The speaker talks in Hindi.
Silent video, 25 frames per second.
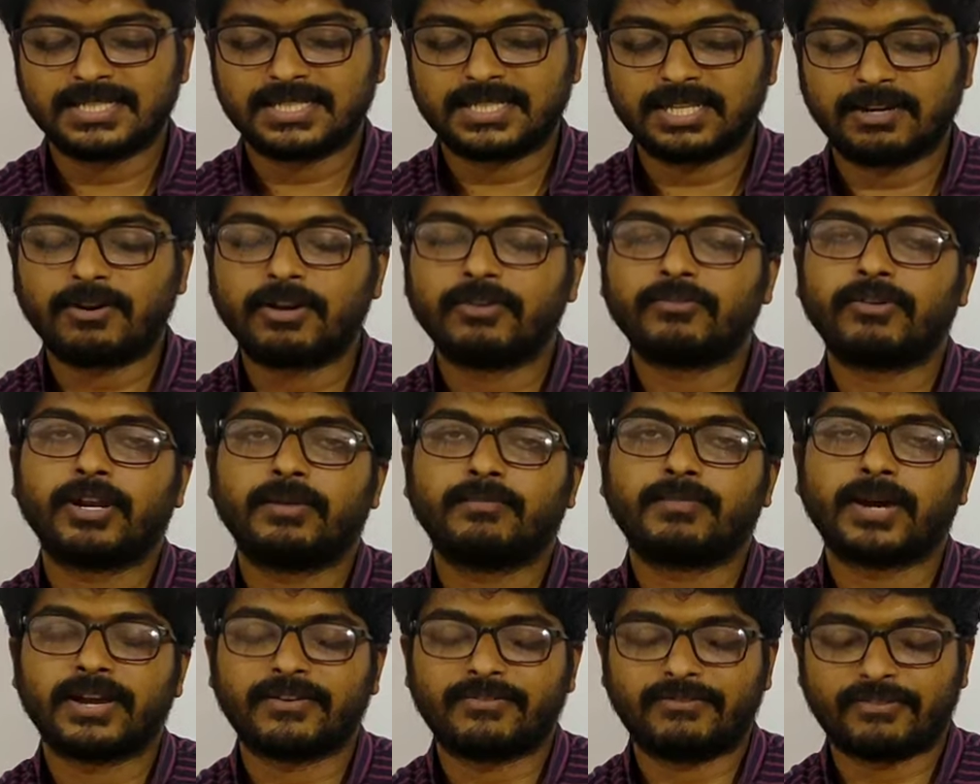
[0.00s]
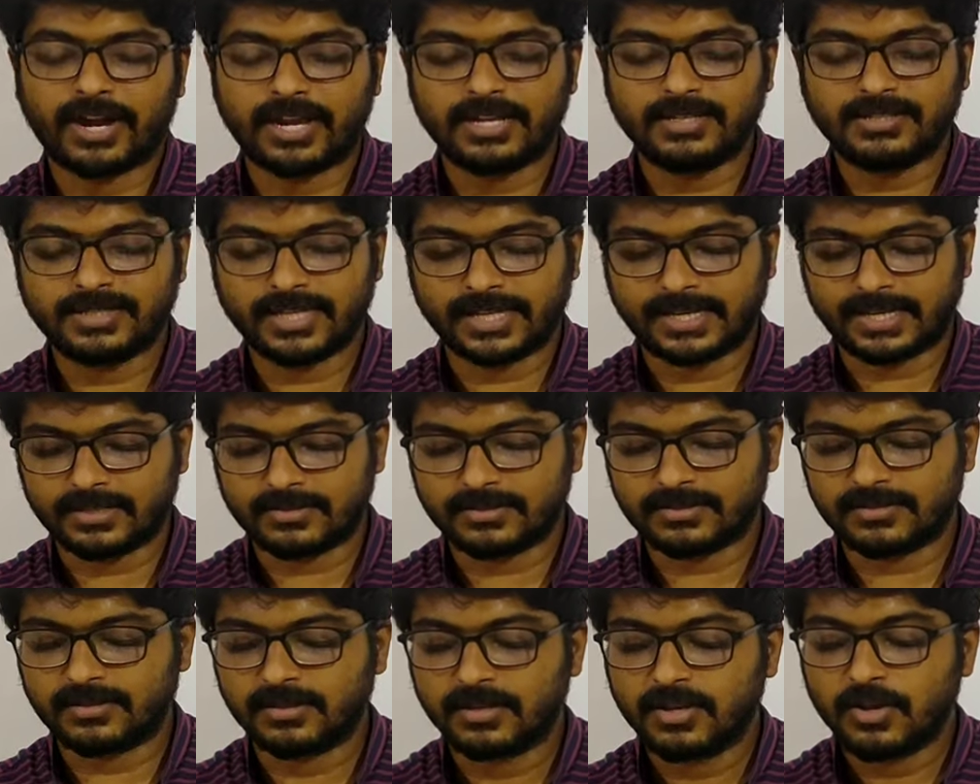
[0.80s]
सेवन वन बाय फाइव
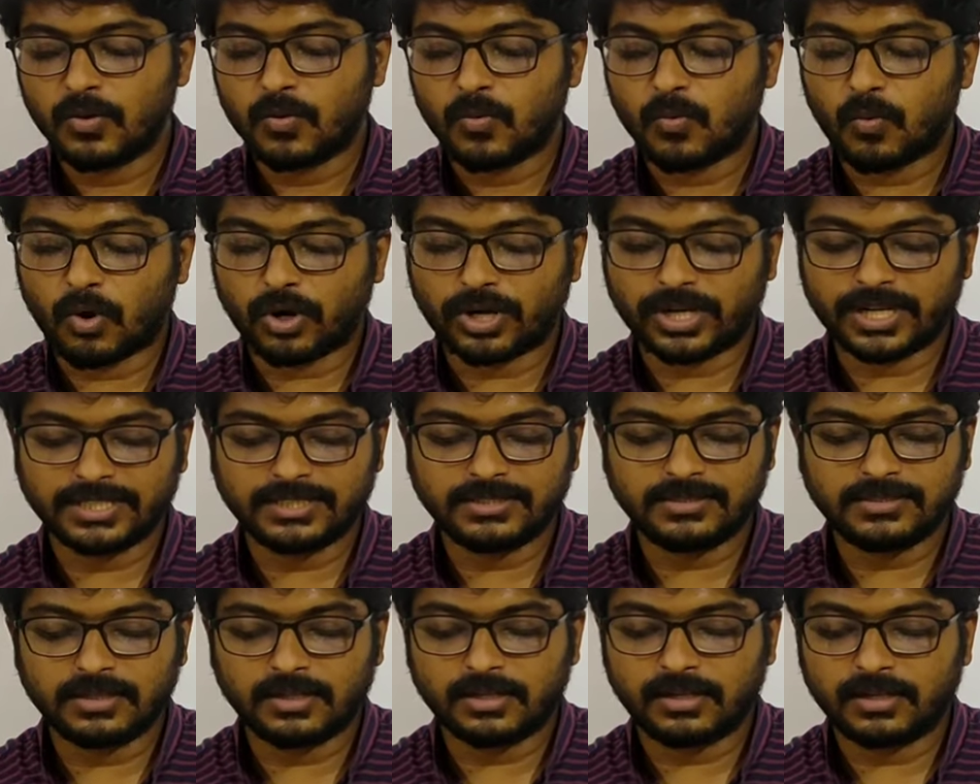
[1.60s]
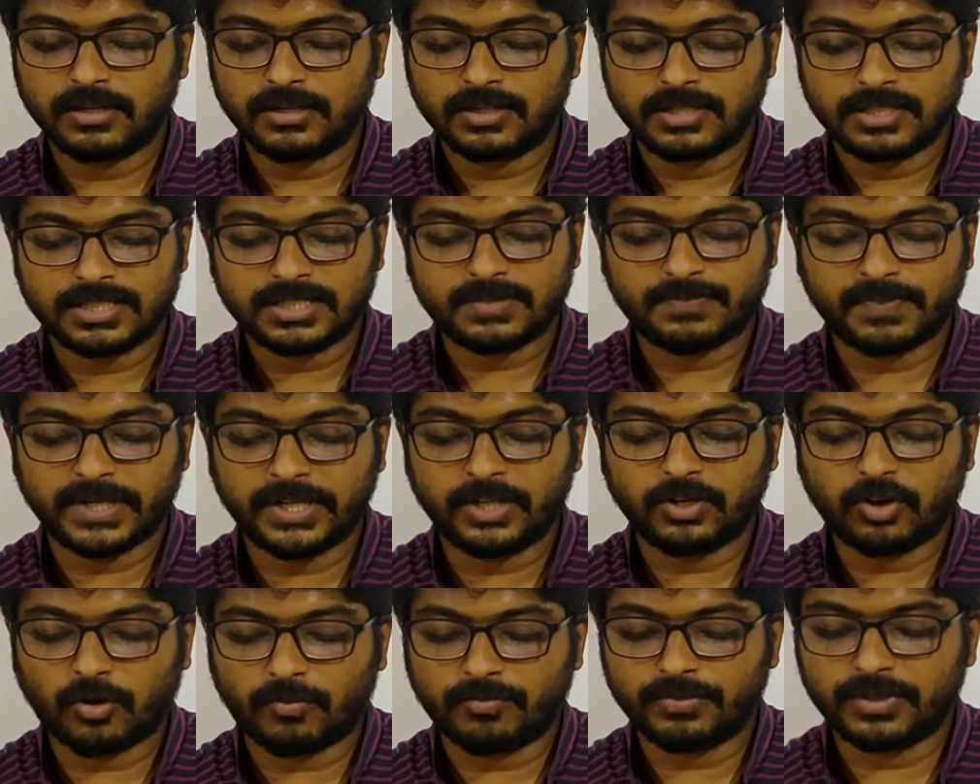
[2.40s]
सेकेंड्स व्हाट इज़ द
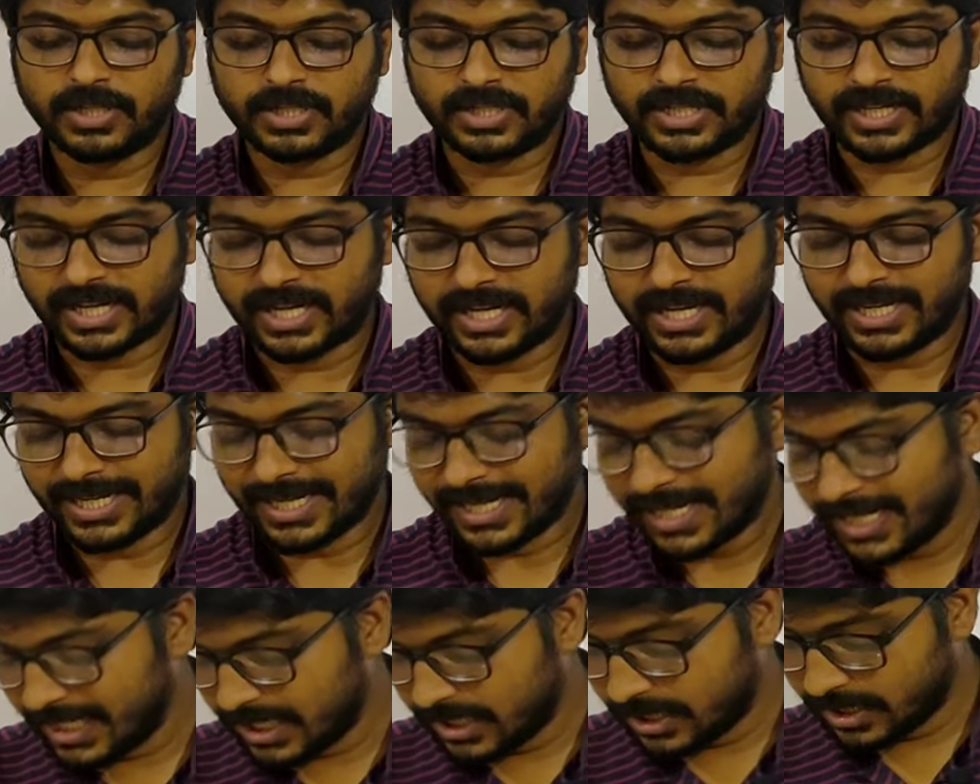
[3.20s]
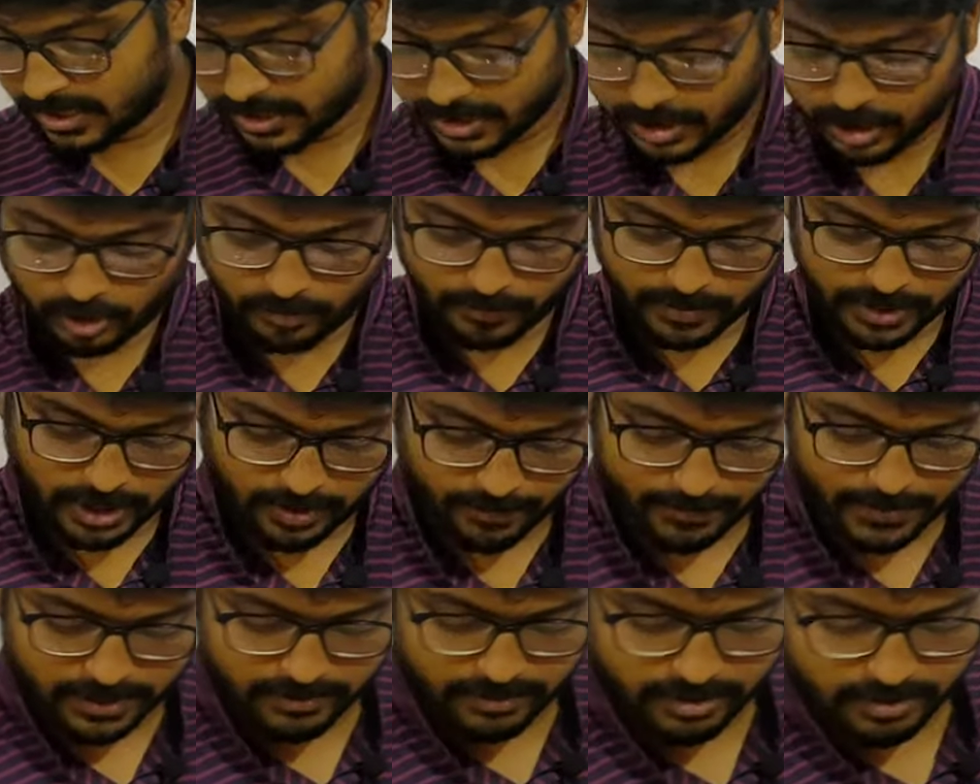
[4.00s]
स्पीड ऑफ द ट्रेन इन किलोमीटर
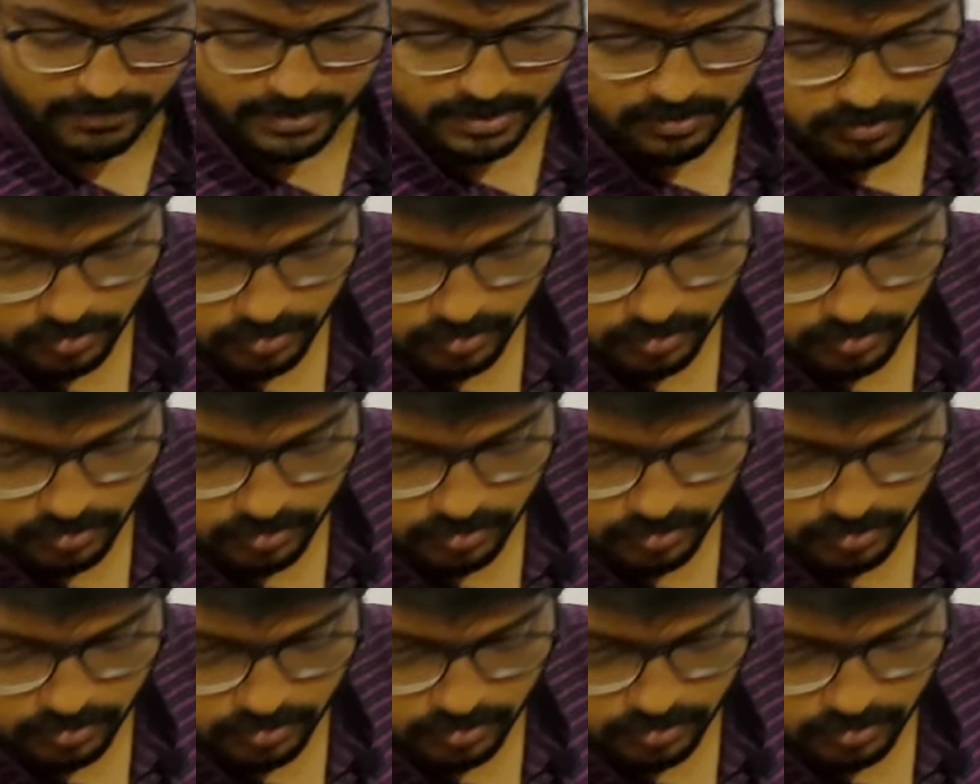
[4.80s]
पर आवर में